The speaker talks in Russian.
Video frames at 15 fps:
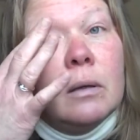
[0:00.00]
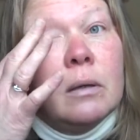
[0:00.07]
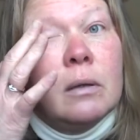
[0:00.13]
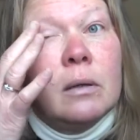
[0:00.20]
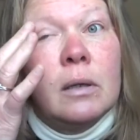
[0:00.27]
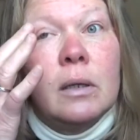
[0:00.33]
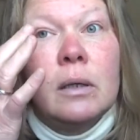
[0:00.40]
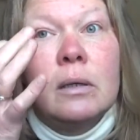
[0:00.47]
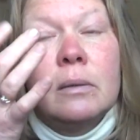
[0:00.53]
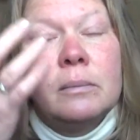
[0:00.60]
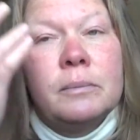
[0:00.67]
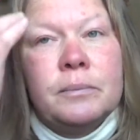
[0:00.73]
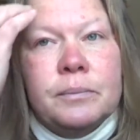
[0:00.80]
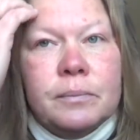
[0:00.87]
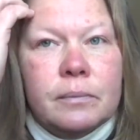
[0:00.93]
ой,
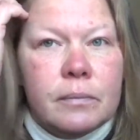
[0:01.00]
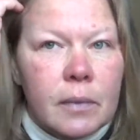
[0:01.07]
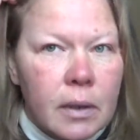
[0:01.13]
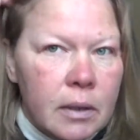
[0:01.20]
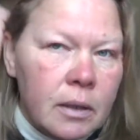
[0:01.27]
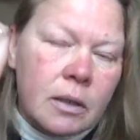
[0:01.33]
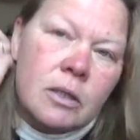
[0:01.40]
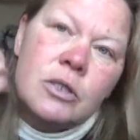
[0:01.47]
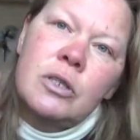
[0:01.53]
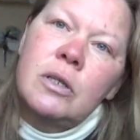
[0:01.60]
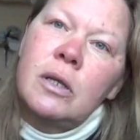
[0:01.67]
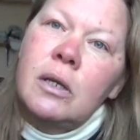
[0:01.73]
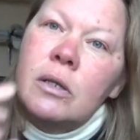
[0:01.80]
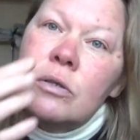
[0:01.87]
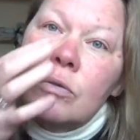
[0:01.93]
они
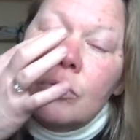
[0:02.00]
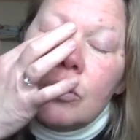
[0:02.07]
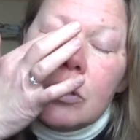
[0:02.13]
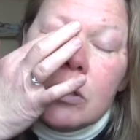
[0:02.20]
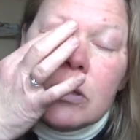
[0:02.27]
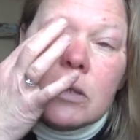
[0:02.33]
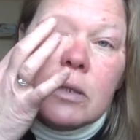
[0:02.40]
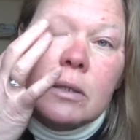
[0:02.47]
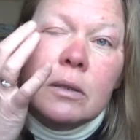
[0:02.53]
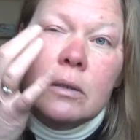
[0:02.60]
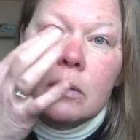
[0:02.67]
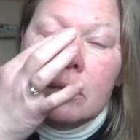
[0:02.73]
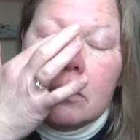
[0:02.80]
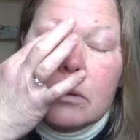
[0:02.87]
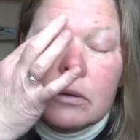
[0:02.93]
начинают сушиться.
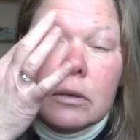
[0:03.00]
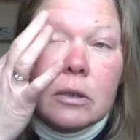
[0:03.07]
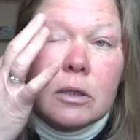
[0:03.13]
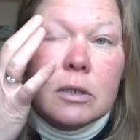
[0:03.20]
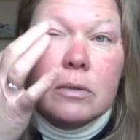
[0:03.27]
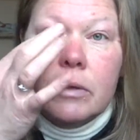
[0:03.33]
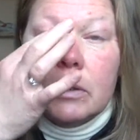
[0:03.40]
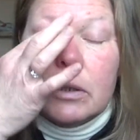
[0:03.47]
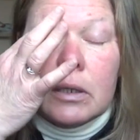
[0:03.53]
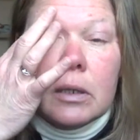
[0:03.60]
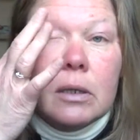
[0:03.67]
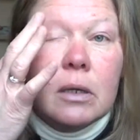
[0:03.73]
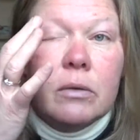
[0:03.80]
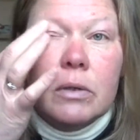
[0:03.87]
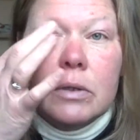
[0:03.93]
Через 2-3
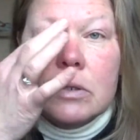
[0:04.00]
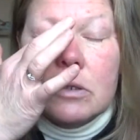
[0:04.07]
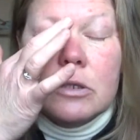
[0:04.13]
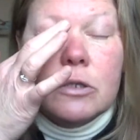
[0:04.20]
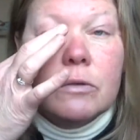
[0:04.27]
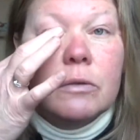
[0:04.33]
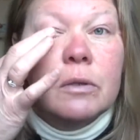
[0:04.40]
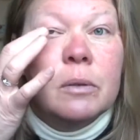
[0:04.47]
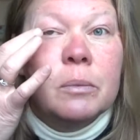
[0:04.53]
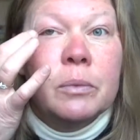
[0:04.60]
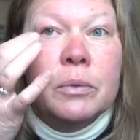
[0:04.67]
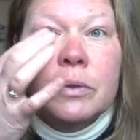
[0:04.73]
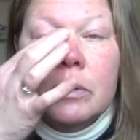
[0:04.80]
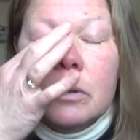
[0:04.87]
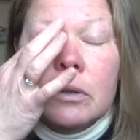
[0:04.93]
дня у вас ничего не
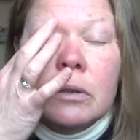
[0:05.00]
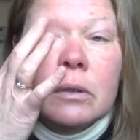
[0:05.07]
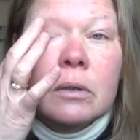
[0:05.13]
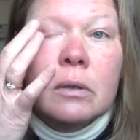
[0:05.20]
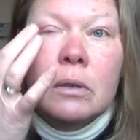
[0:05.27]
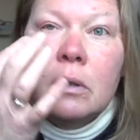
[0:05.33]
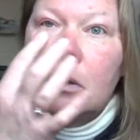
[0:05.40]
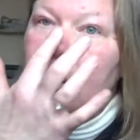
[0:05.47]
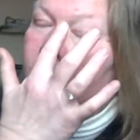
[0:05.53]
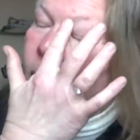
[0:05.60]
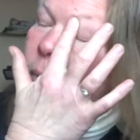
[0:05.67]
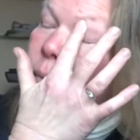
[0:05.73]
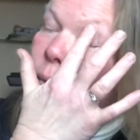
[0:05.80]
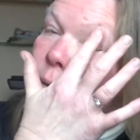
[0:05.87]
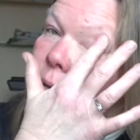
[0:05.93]
будет.
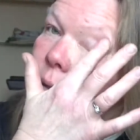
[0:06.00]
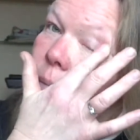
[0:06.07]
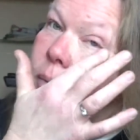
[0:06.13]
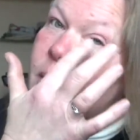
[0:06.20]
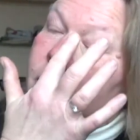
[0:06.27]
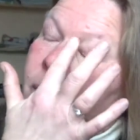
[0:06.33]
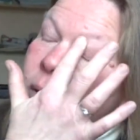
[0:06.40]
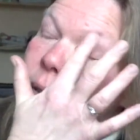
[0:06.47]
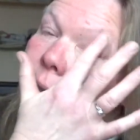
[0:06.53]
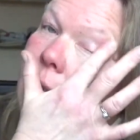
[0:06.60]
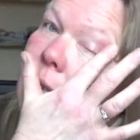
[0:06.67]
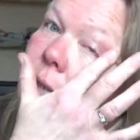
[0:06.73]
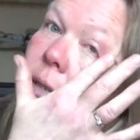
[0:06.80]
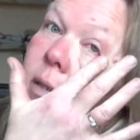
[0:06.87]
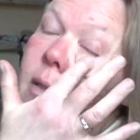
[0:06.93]
Просто
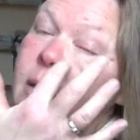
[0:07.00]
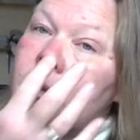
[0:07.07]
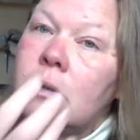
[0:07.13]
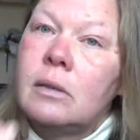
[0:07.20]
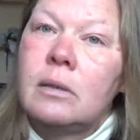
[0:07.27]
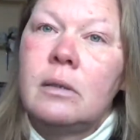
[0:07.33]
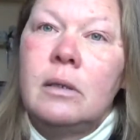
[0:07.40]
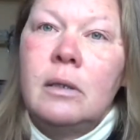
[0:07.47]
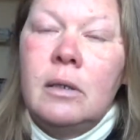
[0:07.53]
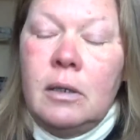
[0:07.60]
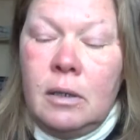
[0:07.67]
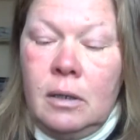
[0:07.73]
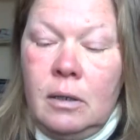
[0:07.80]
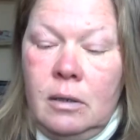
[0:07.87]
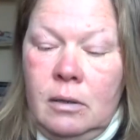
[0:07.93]
посмотрите.
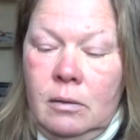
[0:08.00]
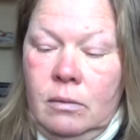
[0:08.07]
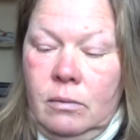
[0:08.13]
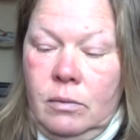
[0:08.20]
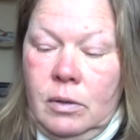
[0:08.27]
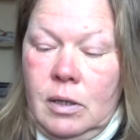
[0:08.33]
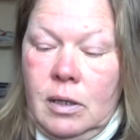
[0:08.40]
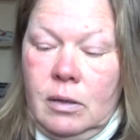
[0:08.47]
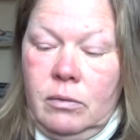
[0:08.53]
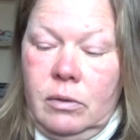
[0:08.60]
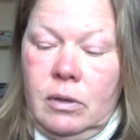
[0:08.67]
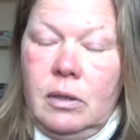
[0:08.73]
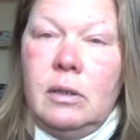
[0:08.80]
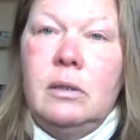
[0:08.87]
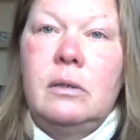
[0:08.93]
Вот так
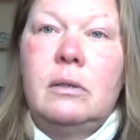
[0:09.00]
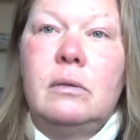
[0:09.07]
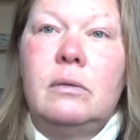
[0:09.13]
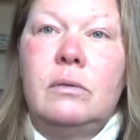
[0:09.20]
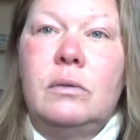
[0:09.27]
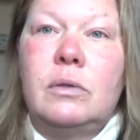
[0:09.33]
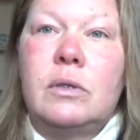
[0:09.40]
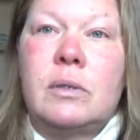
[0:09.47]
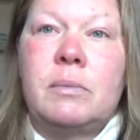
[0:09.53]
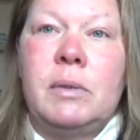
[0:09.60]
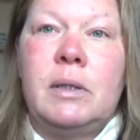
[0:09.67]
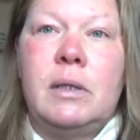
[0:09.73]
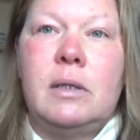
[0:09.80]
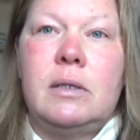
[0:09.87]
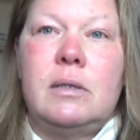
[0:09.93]
вот, да? Вот,
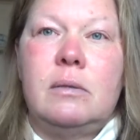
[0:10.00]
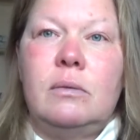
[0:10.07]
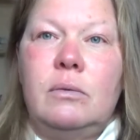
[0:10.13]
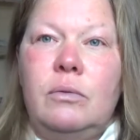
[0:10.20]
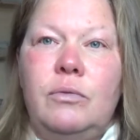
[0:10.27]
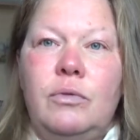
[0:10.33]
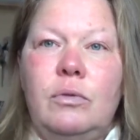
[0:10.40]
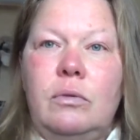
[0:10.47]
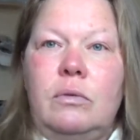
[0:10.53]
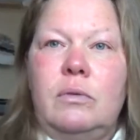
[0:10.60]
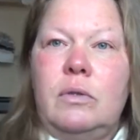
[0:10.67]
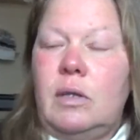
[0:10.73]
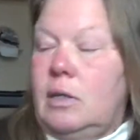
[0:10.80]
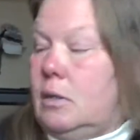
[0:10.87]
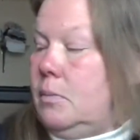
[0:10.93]
смотрите. Ну, все,
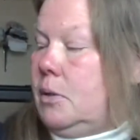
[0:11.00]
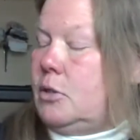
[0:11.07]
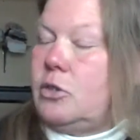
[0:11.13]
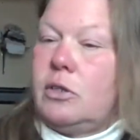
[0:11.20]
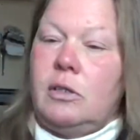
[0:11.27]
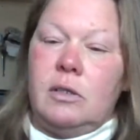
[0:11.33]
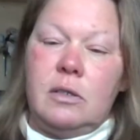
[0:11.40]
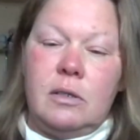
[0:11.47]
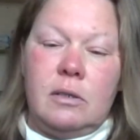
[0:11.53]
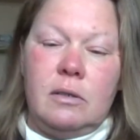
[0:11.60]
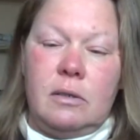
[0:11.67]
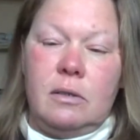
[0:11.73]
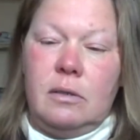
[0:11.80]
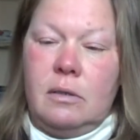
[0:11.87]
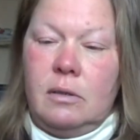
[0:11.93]
вся испачкалась.
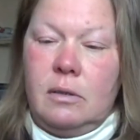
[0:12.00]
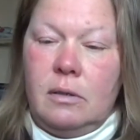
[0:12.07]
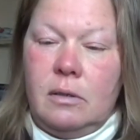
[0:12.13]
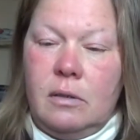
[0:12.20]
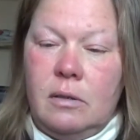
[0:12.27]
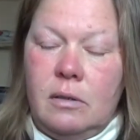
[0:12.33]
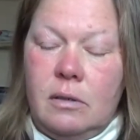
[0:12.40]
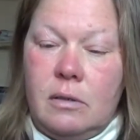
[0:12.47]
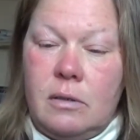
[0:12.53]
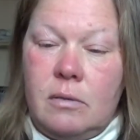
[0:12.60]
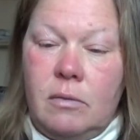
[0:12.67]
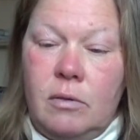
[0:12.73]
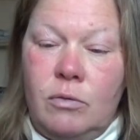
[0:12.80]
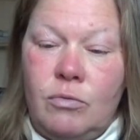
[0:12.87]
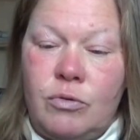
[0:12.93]
Как
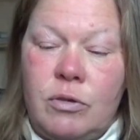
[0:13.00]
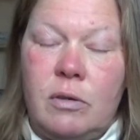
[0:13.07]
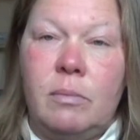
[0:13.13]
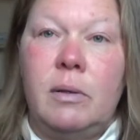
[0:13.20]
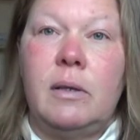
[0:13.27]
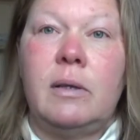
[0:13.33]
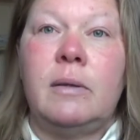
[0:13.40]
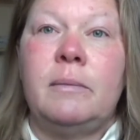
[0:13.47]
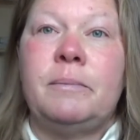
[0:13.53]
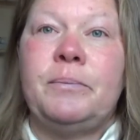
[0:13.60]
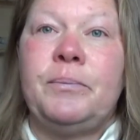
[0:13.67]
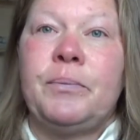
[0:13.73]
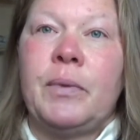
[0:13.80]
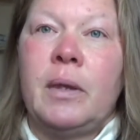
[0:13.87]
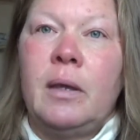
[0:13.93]
свинюшка, блин.
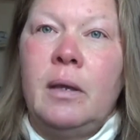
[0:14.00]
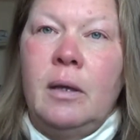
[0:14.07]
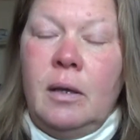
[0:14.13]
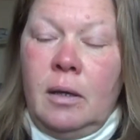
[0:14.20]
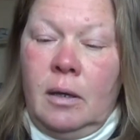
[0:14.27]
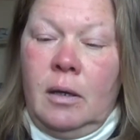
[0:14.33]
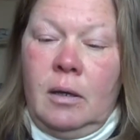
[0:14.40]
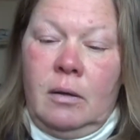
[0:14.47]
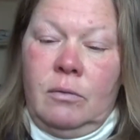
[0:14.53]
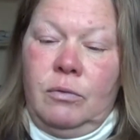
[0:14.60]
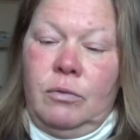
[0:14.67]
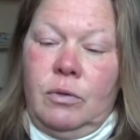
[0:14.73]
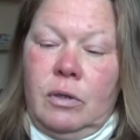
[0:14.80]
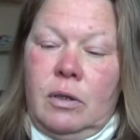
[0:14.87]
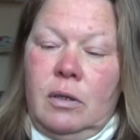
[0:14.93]

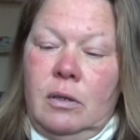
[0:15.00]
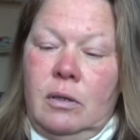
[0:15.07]
Вот.